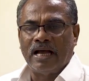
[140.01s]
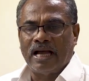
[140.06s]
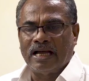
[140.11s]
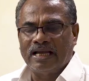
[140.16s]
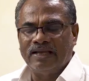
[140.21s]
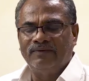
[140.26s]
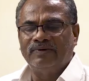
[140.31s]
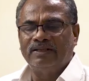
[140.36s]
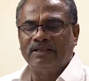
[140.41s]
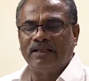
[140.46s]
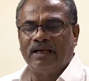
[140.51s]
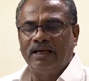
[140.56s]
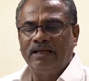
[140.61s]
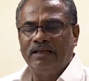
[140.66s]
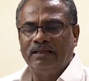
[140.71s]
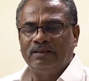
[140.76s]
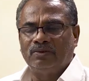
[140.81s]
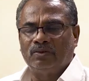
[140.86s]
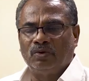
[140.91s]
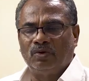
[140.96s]
ஆகவேதான்
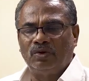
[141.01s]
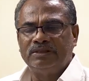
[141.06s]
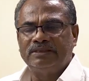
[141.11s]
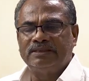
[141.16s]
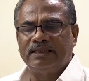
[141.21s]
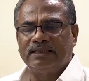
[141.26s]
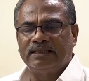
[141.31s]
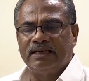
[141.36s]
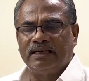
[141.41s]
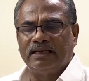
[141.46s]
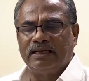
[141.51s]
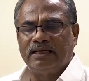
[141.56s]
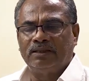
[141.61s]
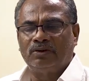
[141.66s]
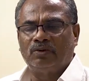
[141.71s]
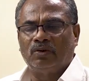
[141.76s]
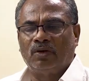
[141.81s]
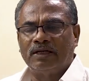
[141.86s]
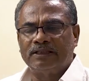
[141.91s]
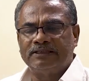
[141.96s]
தொழிற்சங்கங்கள்
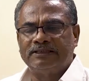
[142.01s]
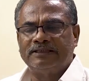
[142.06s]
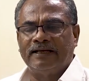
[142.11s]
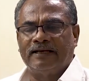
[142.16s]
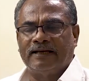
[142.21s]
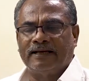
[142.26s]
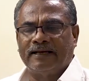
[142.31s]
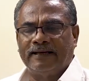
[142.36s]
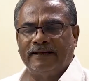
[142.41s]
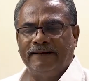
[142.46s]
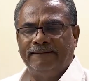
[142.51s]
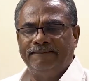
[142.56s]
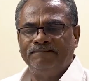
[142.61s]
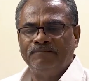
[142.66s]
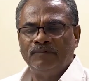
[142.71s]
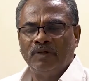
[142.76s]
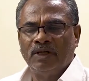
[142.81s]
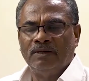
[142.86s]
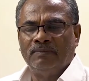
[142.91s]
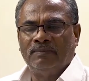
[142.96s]
தொடர்ச்சியாக
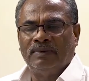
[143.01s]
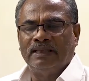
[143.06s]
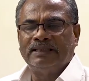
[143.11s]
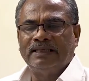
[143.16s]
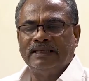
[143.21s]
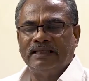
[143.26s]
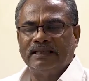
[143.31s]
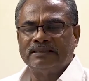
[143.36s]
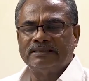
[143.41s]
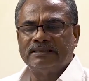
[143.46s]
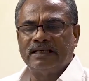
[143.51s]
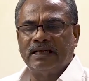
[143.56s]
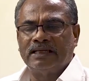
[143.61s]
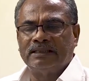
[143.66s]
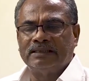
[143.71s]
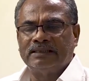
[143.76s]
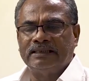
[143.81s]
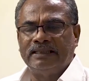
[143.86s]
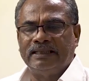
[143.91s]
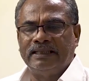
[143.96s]
மத்திய
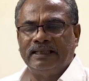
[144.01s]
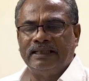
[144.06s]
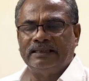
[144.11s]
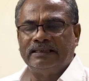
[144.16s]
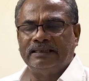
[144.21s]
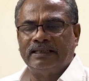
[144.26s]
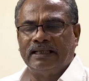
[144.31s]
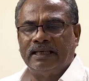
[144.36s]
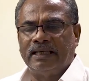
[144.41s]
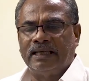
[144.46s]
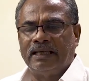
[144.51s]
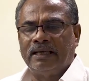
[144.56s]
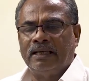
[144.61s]
அரசாங்கத்தினுடைய இந்த